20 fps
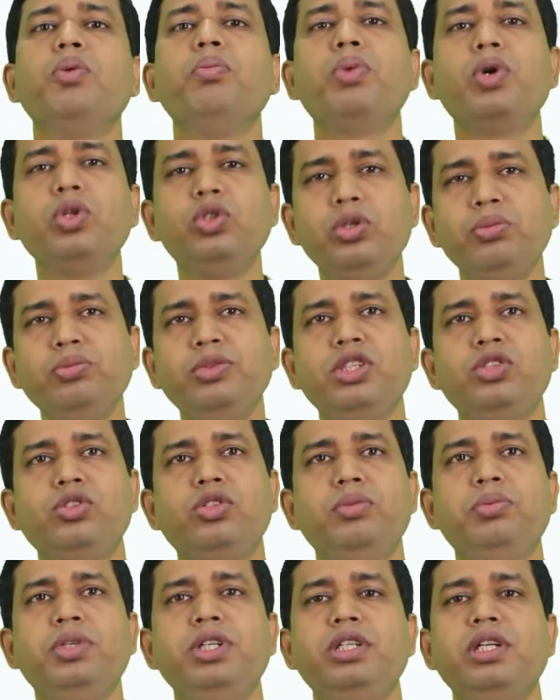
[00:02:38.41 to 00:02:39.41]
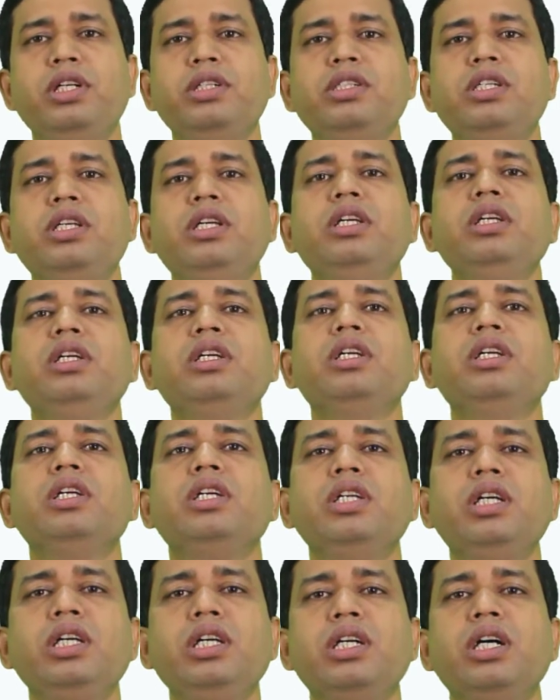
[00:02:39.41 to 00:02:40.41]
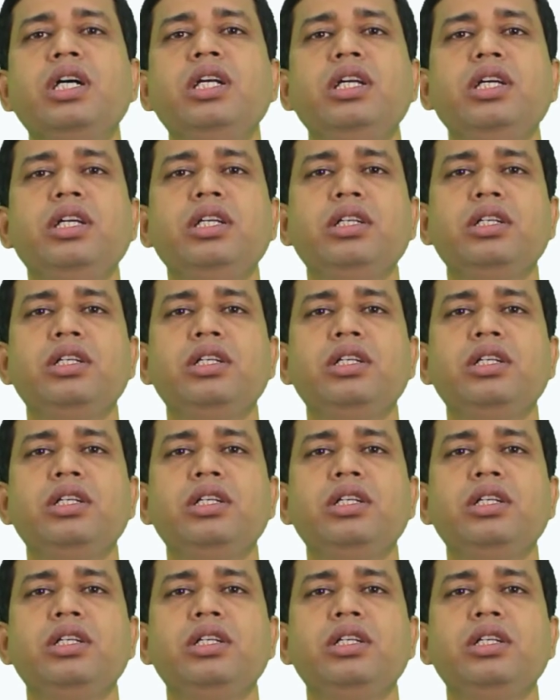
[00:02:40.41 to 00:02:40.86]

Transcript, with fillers: প্রথম যে ছবিটা আছে এইখানে